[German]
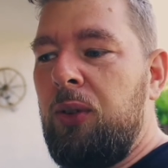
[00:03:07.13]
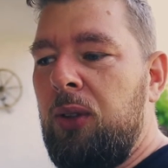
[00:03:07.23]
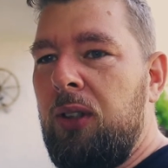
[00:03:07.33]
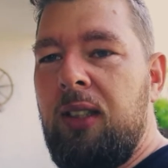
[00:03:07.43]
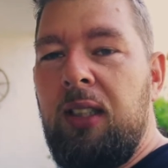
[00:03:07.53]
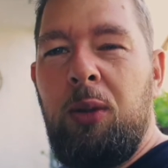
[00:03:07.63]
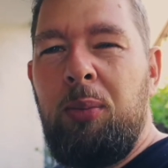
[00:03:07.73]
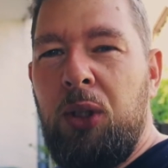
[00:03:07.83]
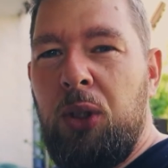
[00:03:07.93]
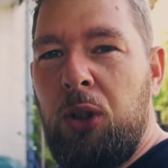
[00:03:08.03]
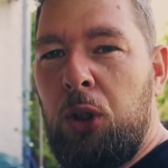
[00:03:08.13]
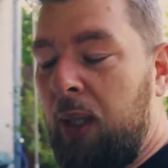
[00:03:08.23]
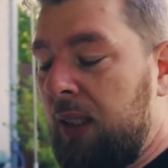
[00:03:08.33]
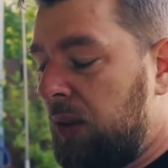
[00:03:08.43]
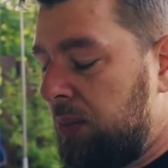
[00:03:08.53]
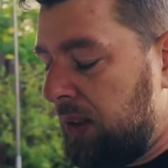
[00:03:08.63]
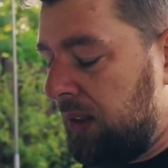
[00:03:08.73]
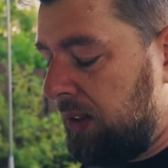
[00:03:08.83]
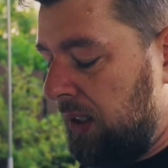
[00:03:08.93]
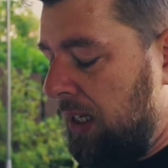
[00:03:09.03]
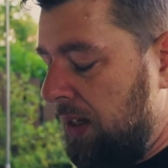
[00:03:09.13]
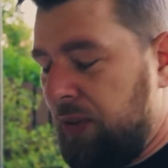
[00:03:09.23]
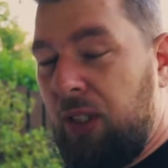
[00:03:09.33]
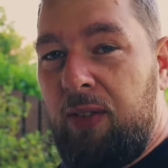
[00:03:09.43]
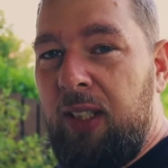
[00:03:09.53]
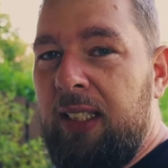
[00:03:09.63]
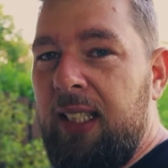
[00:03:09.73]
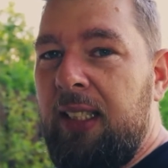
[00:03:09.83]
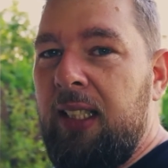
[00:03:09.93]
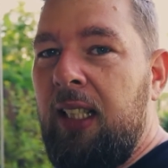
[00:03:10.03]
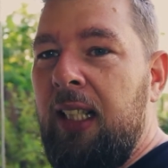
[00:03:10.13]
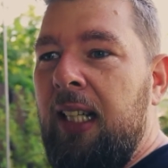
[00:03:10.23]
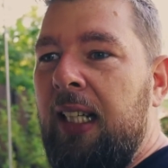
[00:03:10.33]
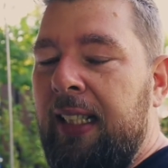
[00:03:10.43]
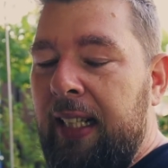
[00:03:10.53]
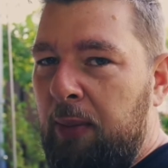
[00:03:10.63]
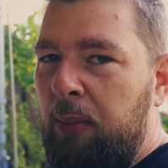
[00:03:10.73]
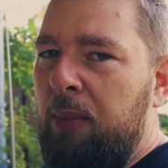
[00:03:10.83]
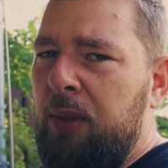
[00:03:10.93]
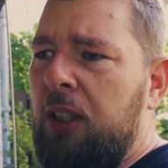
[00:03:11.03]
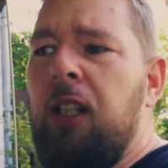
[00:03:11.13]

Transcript: Und ich bin schon gespannt, ob das von der Qualität her gleich bleiben soll.